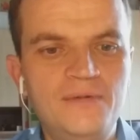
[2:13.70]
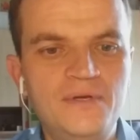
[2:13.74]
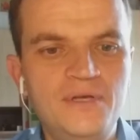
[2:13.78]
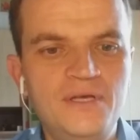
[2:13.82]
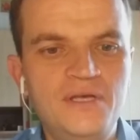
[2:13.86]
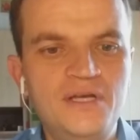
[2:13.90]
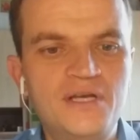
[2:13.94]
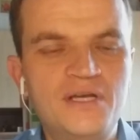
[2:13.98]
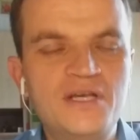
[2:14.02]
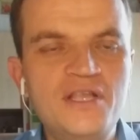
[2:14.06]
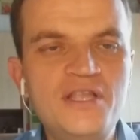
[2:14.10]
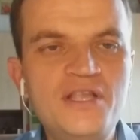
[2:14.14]

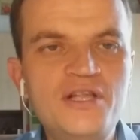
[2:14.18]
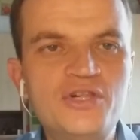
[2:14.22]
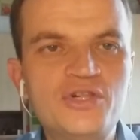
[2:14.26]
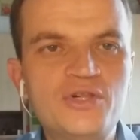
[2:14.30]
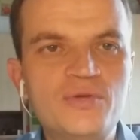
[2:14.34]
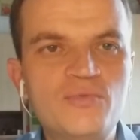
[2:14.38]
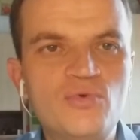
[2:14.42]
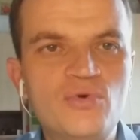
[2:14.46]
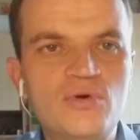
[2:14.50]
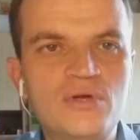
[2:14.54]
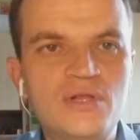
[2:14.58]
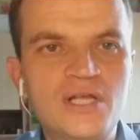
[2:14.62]
И к
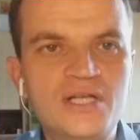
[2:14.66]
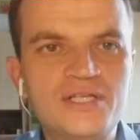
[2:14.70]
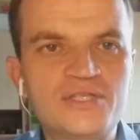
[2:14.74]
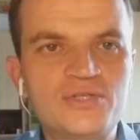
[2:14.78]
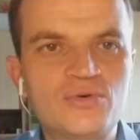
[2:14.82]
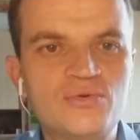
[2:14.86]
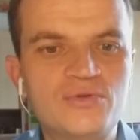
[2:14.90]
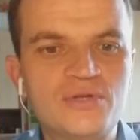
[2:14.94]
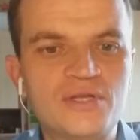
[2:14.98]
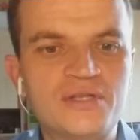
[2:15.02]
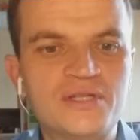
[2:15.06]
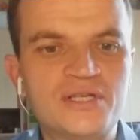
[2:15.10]
низшему
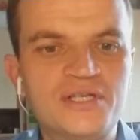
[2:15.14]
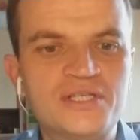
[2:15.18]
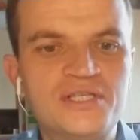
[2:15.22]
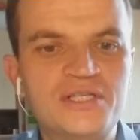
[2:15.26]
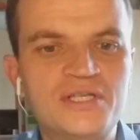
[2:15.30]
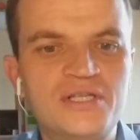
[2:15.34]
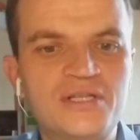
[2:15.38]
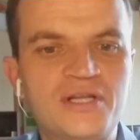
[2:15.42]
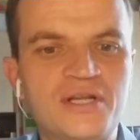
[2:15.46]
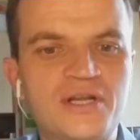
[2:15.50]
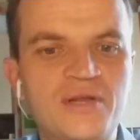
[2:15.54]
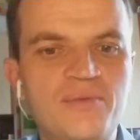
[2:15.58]
классу он
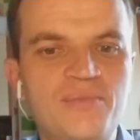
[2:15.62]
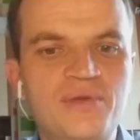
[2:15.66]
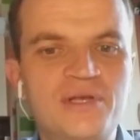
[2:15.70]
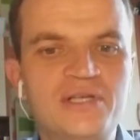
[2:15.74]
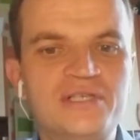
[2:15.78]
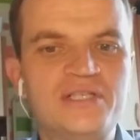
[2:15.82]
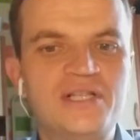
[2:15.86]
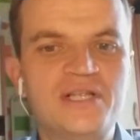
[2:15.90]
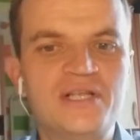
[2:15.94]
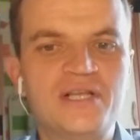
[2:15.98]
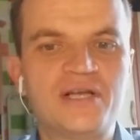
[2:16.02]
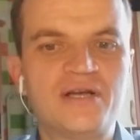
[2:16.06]
относил
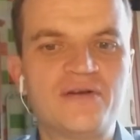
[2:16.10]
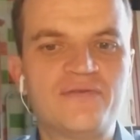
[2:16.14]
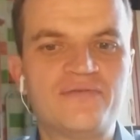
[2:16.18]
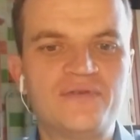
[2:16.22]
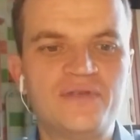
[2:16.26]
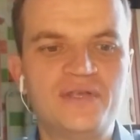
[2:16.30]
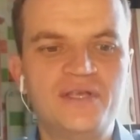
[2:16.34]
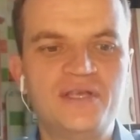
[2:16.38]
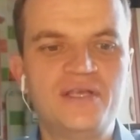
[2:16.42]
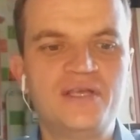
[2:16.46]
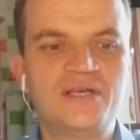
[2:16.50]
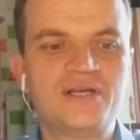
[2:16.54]
ремесленников
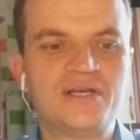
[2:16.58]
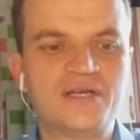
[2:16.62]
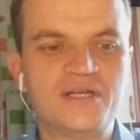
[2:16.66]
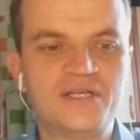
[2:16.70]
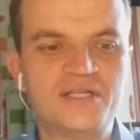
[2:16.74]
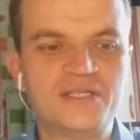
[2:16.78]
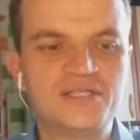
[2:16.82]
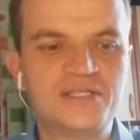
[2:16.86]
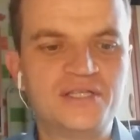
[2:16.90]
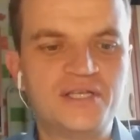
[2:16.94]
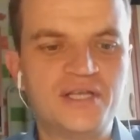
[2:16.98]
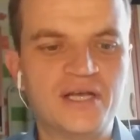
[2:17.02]
и
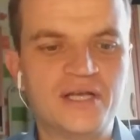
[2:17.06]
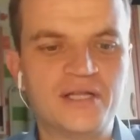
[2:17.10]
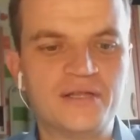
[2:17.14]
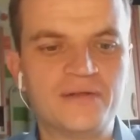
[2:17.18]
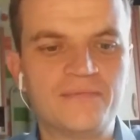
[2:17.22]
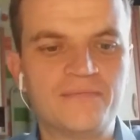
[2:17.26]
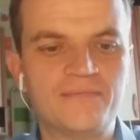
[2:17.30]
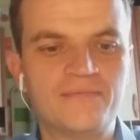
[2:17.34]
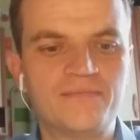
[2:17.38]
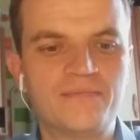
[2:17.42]
крестьян.